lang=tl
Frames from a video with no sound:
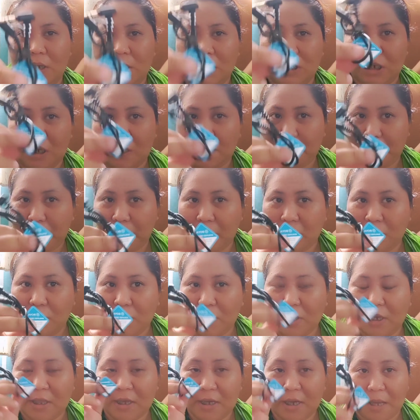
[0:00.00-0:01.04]
Siyempre,
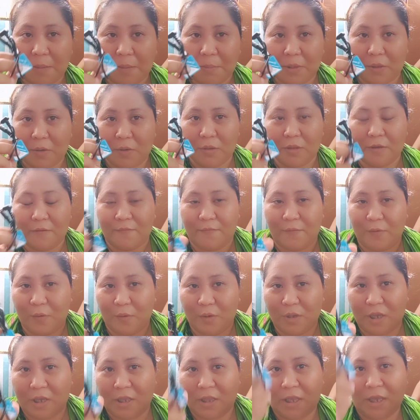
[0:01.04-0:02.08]
yung ginagamit ko na
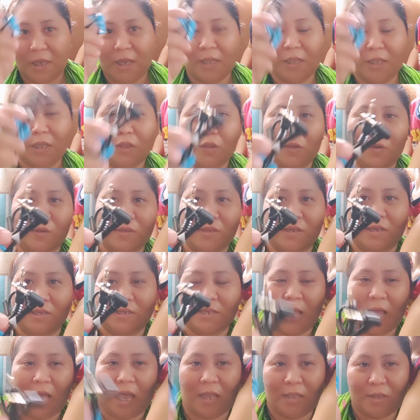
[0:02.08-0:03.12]
phone, hindi ganito yung
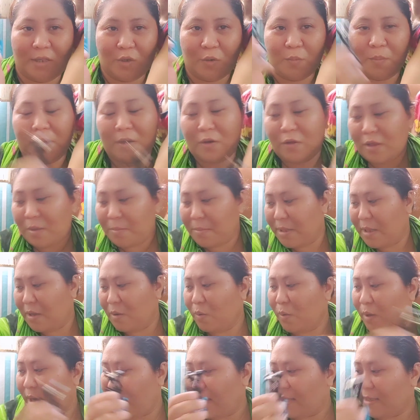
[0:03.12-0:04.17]
saksakan. So, meron naman
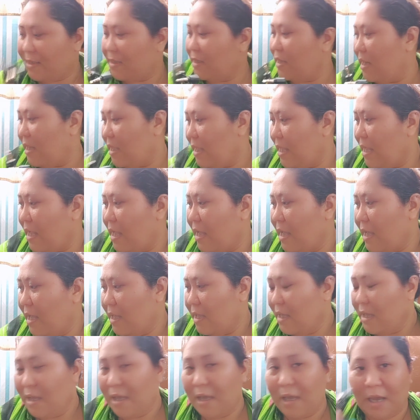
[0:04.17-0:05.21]
akong extra na,
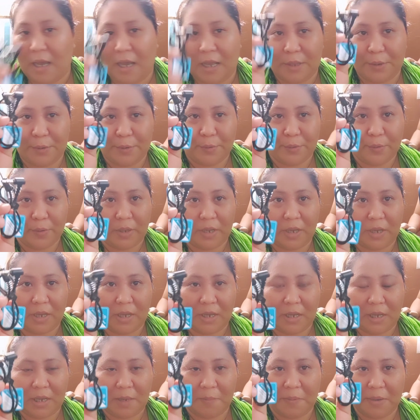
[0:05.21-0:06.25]
ano,
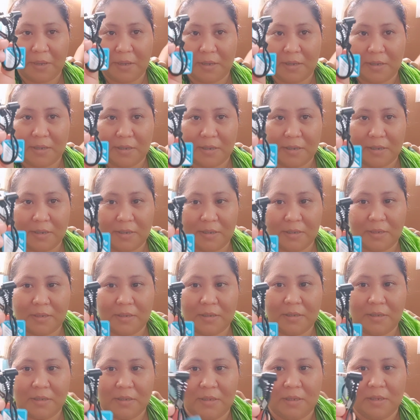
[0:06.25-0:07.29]
na ipang,
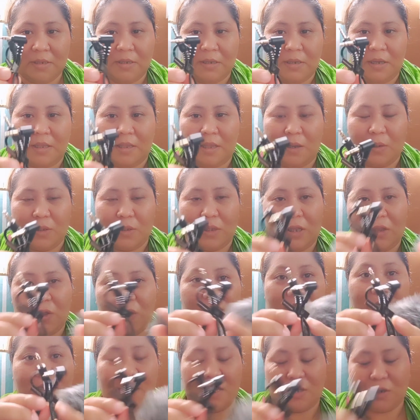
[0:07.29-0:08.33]
tawag dito,
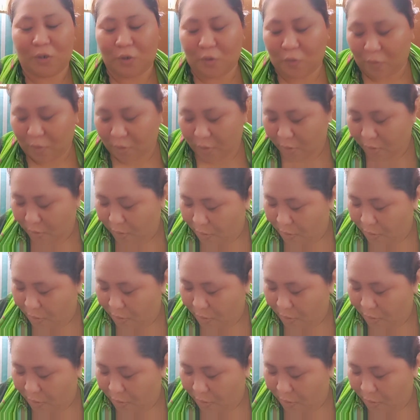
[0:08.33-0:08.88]
extension.